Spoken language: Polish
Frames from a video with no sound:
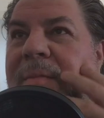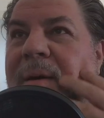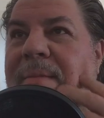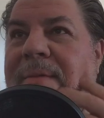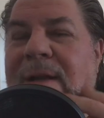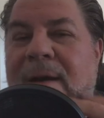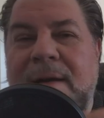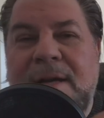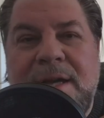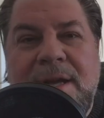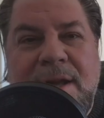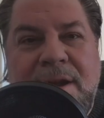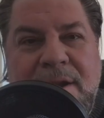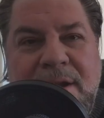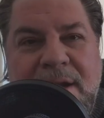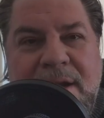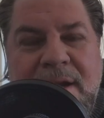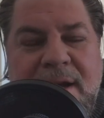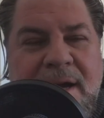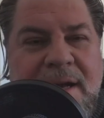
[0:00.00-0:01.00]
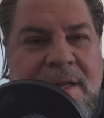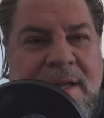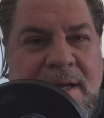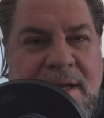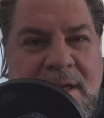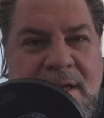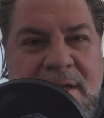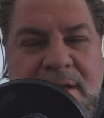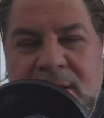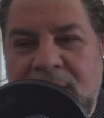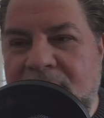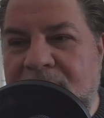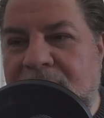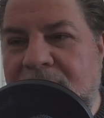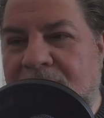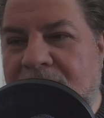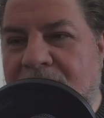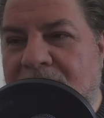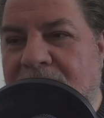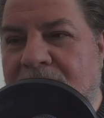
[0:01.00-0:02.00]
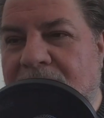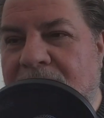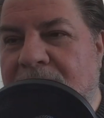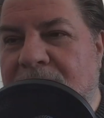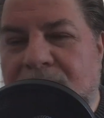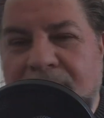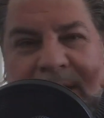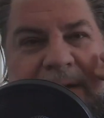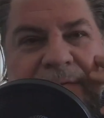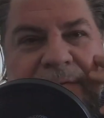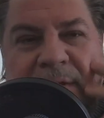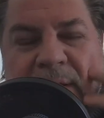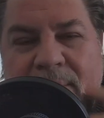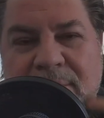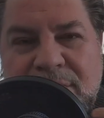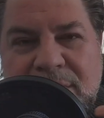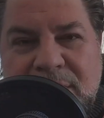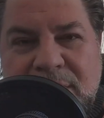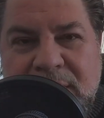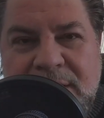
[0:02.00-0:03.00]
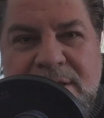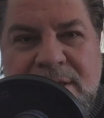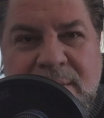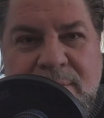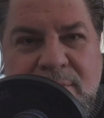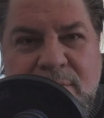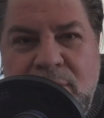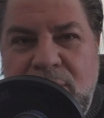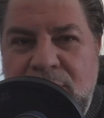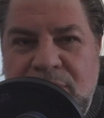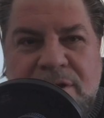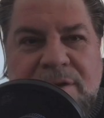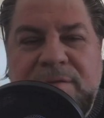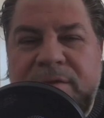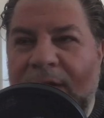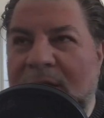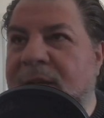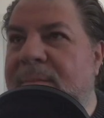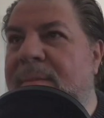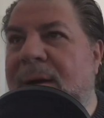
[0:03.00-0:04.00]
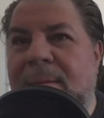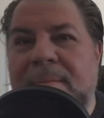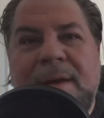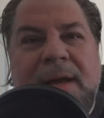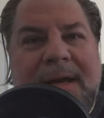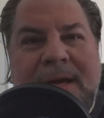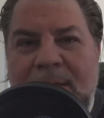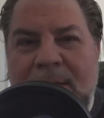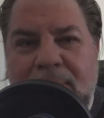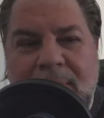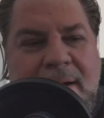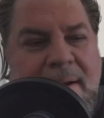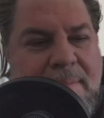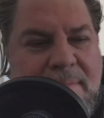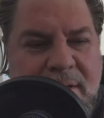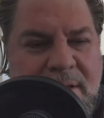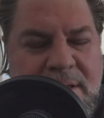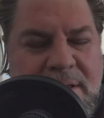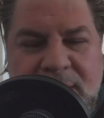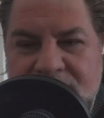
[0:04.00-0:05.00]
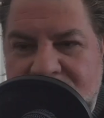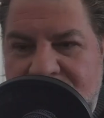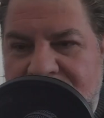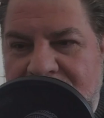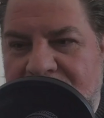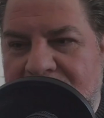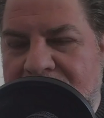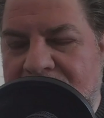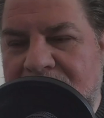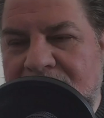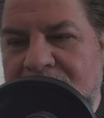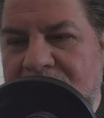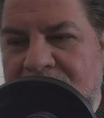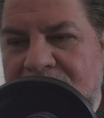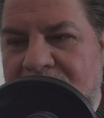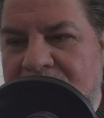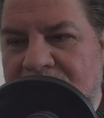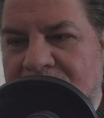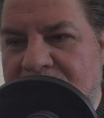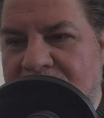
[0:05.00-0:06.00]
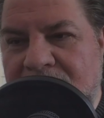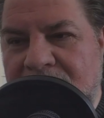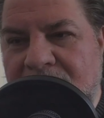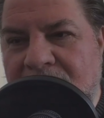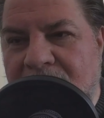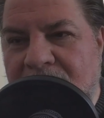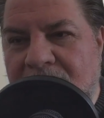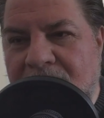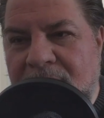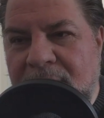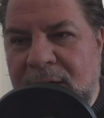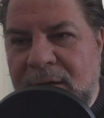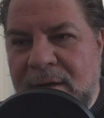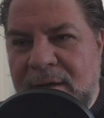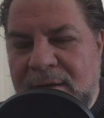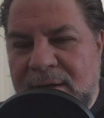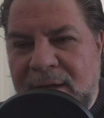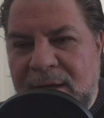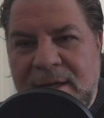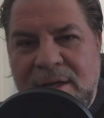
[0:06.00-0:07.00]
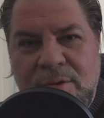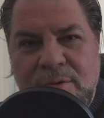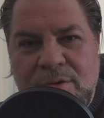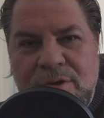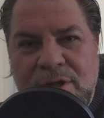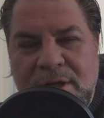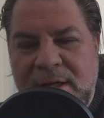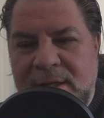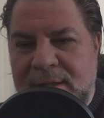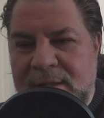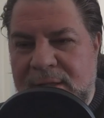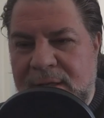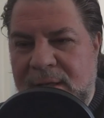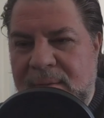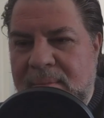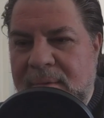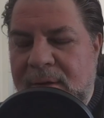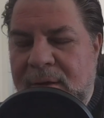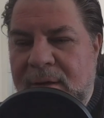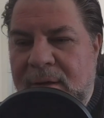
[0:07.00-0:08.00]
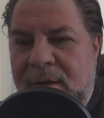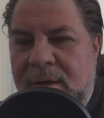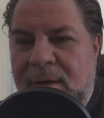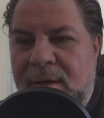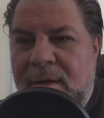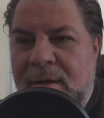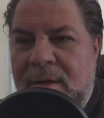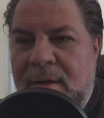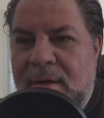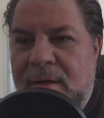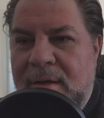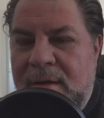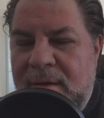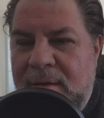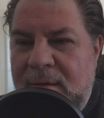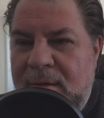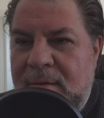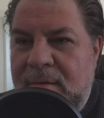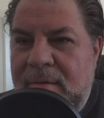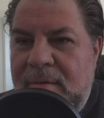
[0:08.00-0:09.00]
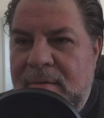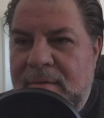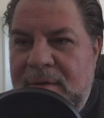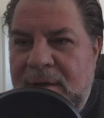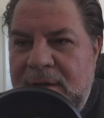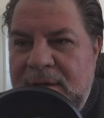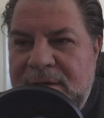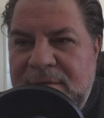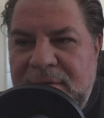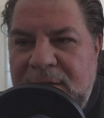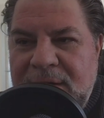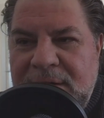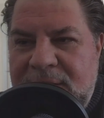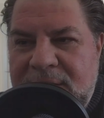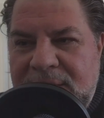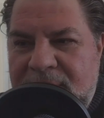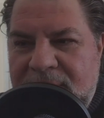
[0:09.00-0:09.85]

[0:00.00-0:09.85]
taki ryj, a nie inny, bo ja wiem, że nie jestem urodziwy i mam jaki mam i niestety e, taki już jestem E, więc, więc